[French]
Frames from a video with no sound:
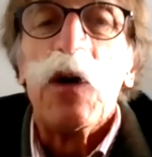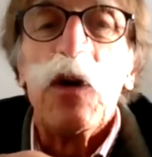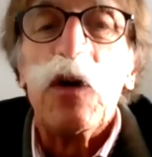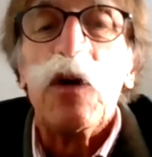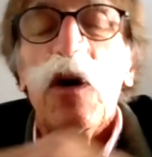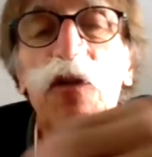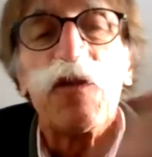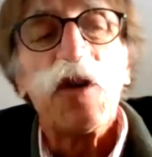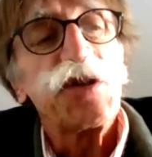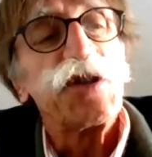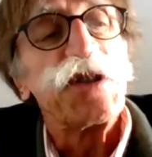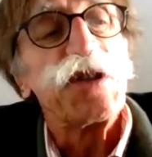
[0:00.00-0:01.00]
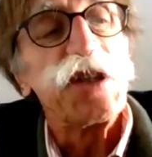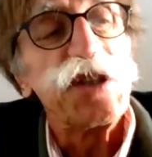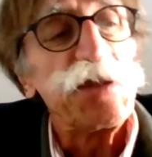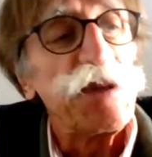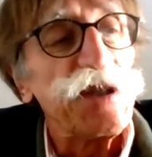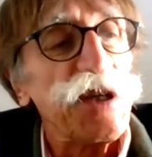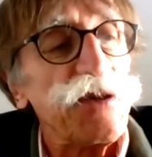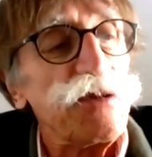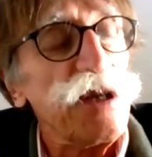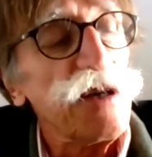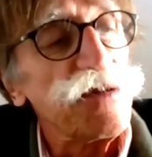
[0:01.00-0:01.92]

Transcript: en France, c'est assez spectaculaire.